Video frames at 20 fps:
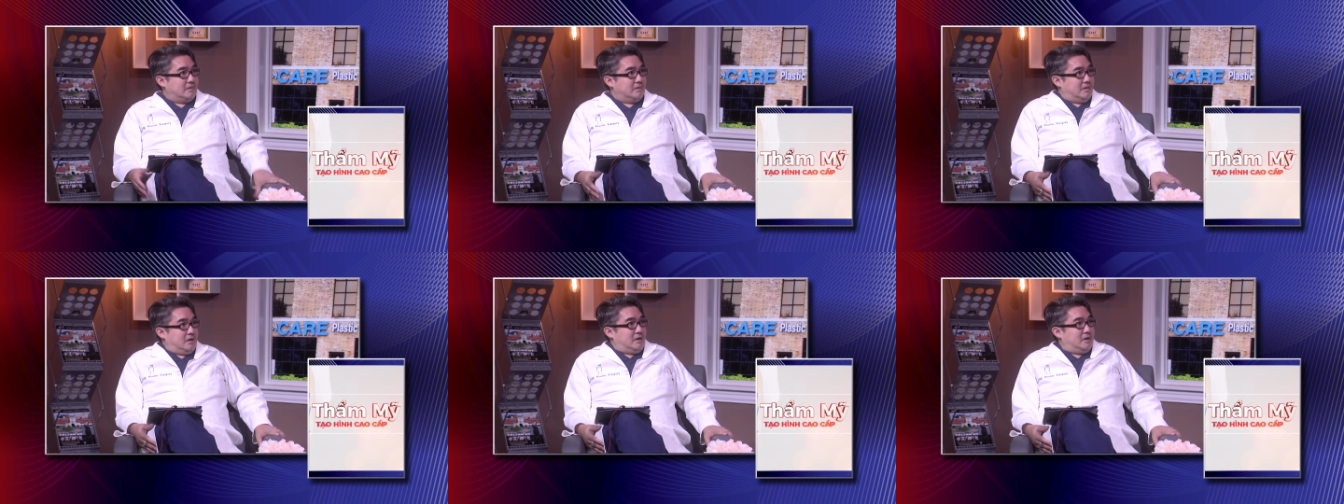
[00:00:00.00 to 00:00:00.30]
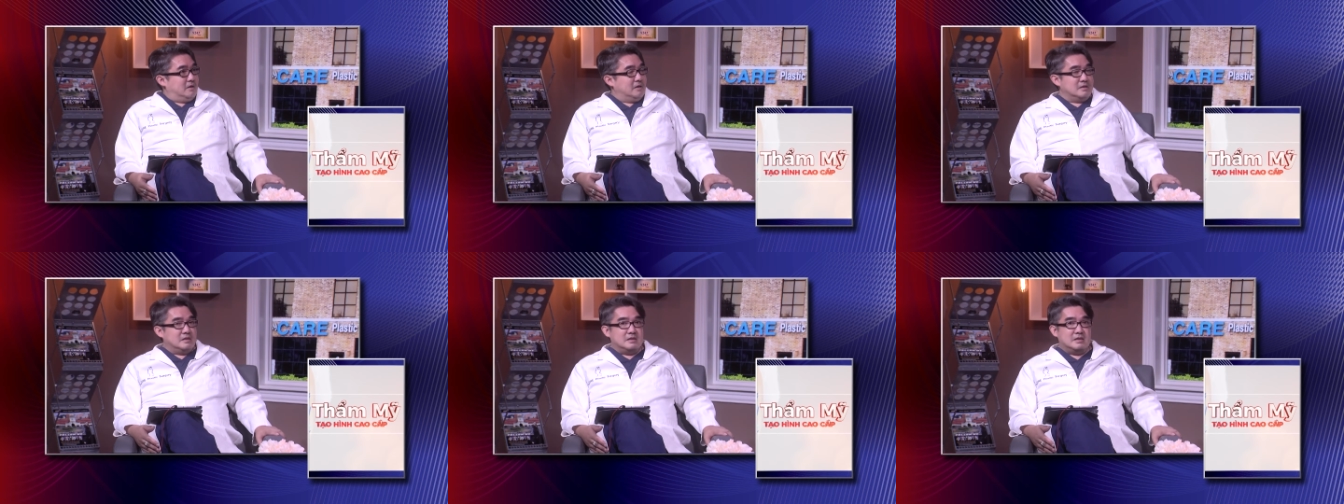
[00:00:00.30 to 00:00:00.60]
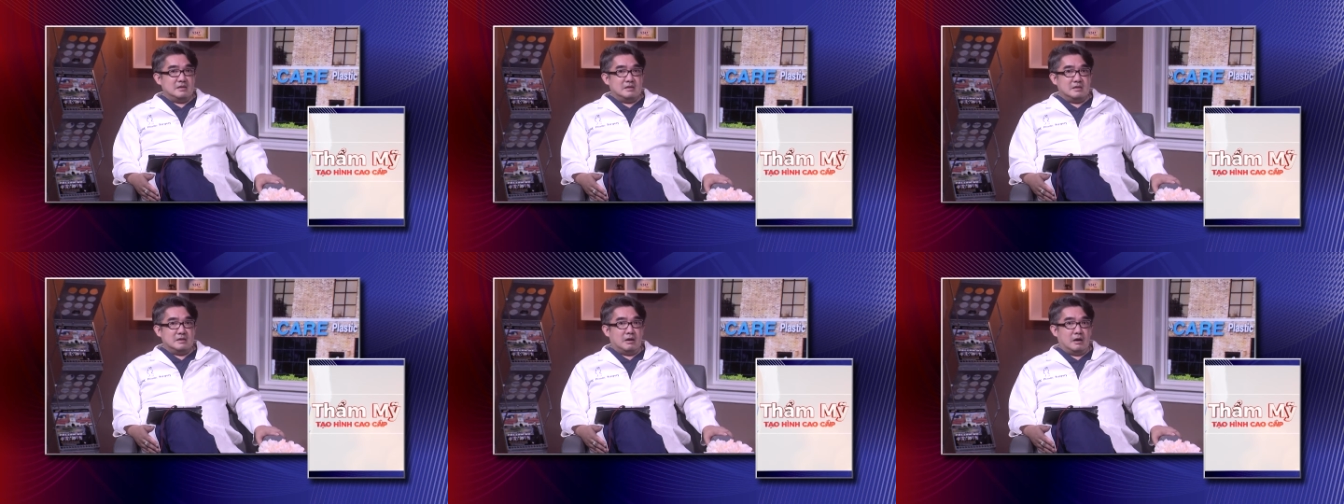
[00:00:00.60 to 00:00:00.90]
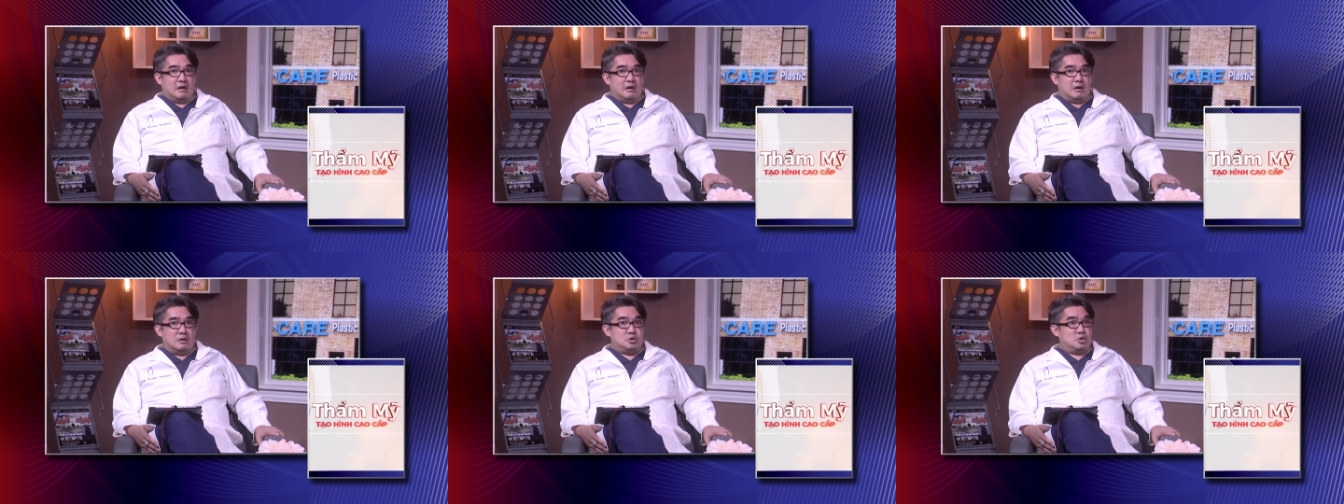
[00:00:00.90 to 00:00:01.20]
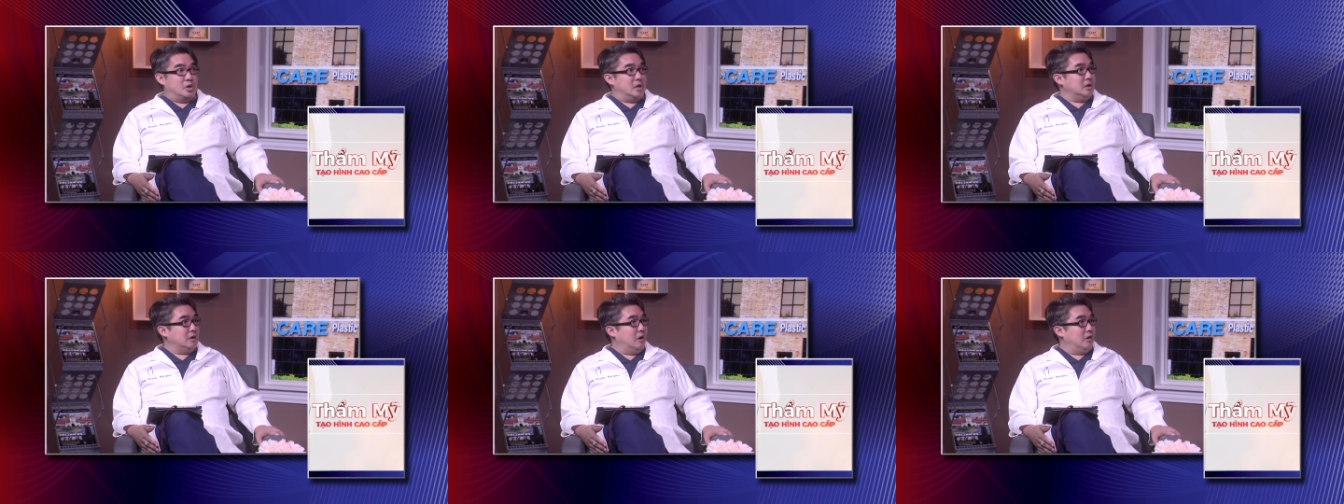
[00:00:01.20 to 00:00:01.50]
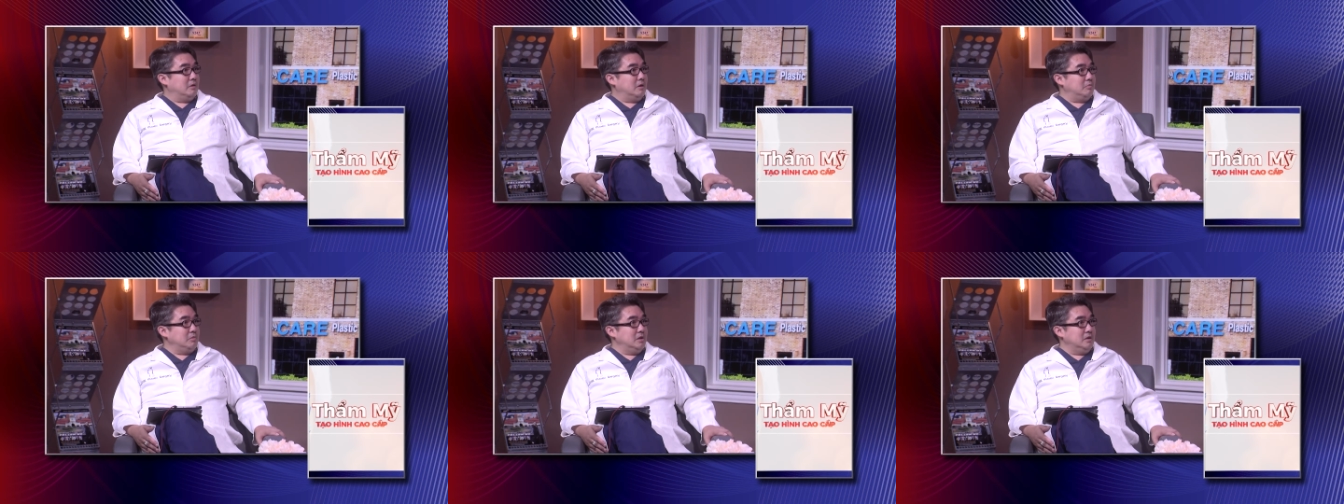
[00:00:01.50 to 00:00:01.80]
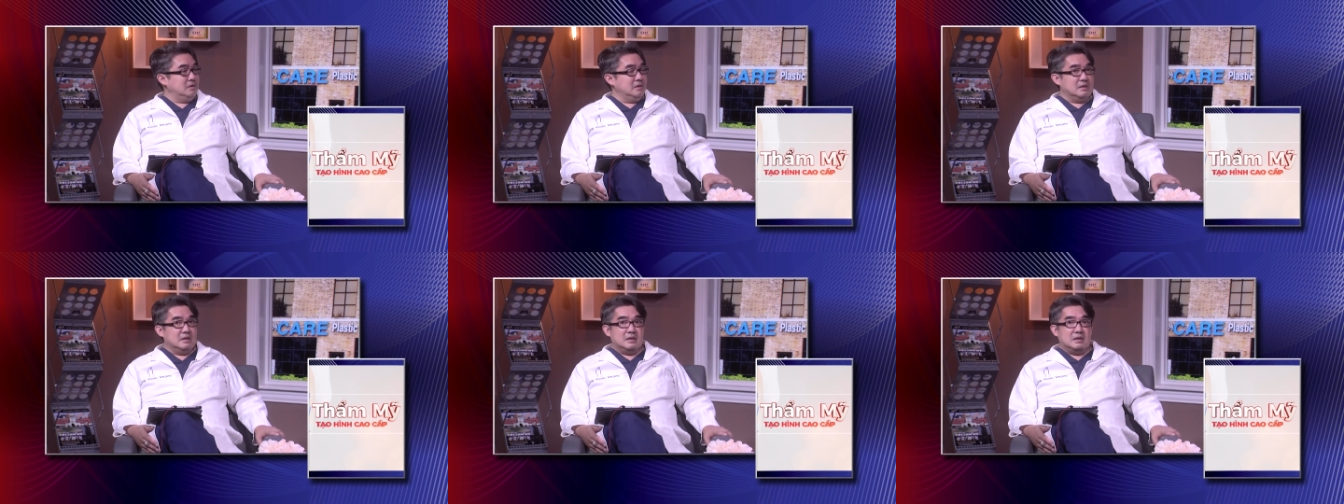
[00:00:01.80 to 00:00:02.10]
họ họ, họ chuyển đồ giống
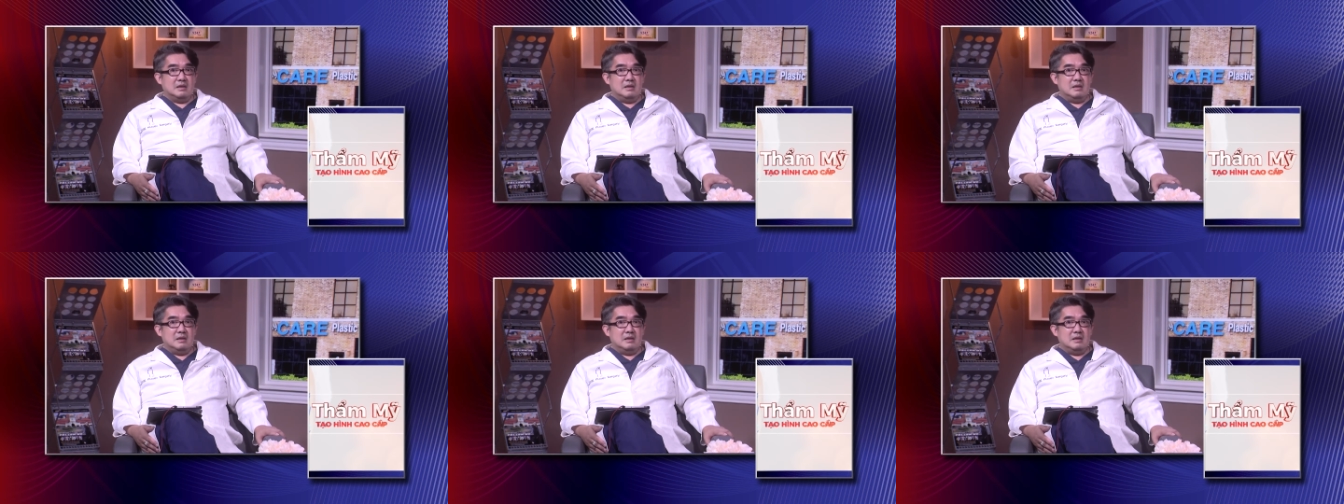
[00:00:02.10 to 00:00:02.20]
như ờ,